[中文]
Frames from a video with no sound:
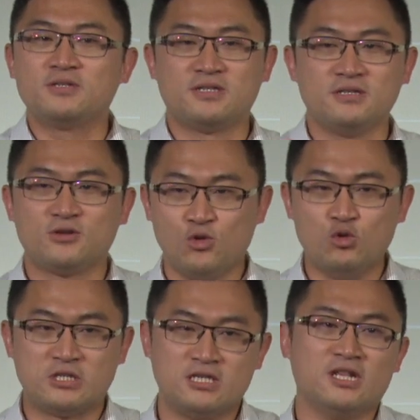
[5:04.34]
是故
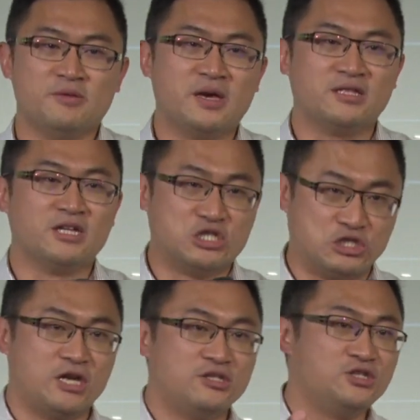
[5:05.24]
事里面的
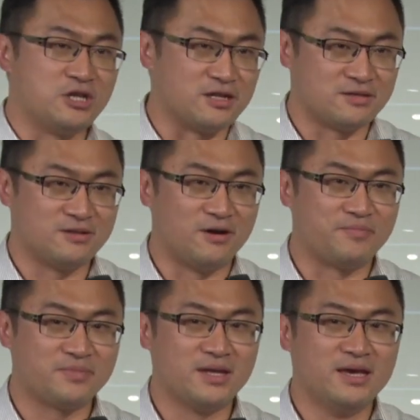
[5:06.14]
真人哦。
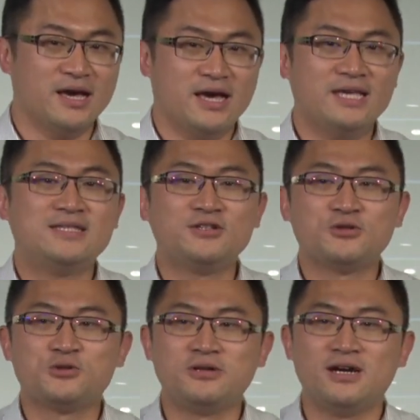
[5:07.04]
意思就
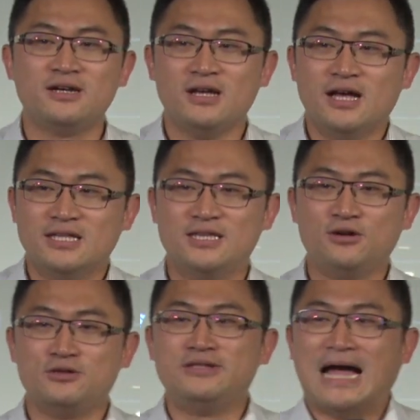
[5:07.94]
是说呢，只
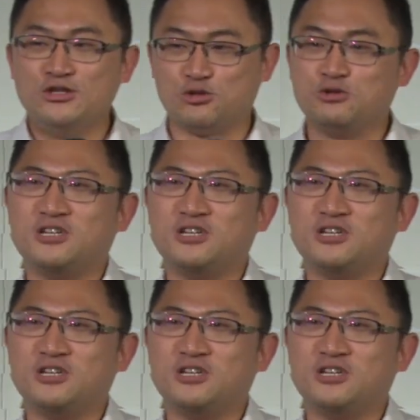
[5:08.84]
有男主